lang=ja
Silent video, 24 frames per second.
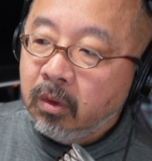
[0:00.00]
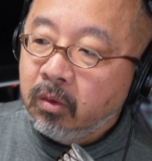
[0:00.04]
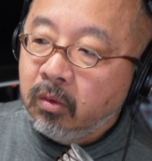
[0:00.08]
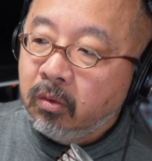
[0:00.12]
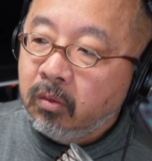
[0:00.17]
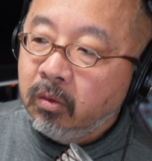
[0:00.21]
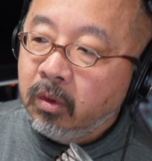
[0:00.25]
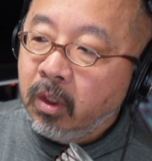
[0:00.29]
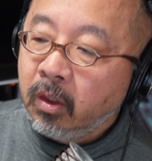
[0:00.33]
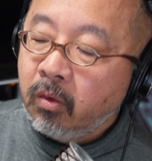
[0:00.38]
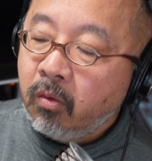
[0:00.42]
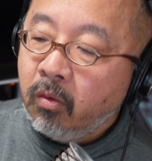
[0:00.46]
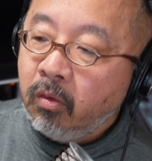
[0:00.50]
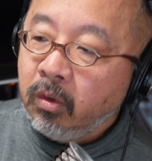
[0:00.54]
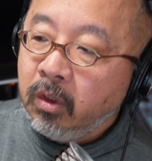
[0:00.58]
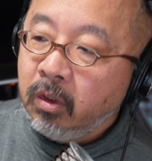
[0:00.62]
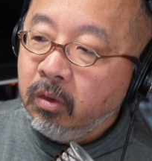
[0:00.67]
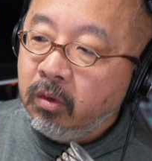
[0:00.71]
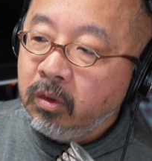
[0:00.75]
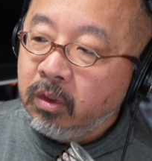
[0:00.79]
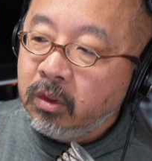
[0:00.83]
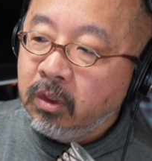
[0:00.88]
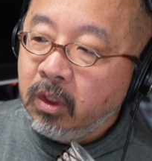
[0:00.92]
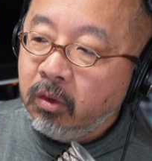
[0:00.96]
あの
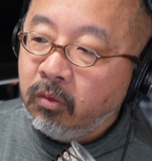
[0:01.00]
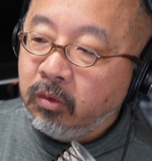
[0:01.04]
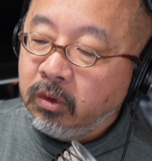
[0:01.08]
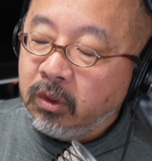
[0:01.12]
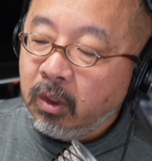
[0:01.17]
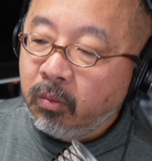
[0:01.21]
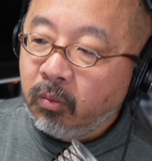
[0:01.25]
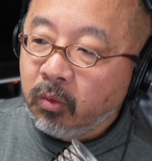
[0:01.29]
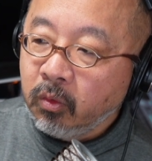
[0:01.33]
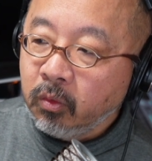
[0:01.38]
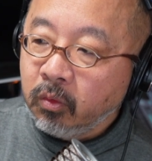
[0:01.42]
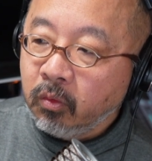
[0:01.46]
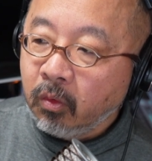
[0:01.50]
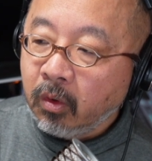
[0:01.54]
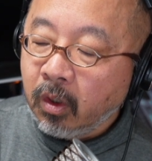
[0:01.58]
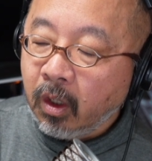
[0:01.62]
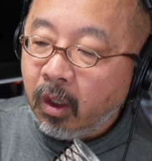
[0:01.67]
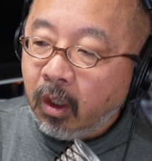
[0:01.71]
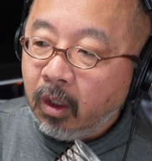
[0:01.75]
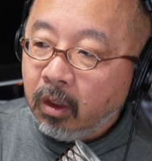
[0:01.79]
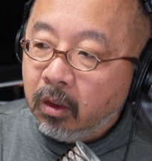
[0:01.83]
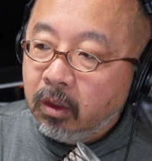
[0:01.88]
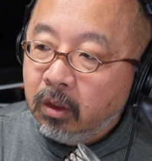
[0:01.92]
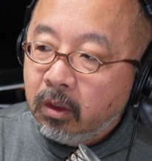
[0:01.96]
レコーディングし直したものと
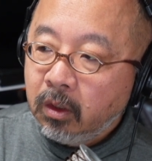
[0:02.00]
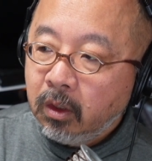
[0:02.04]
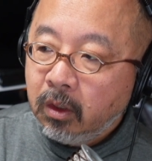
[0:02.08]
か、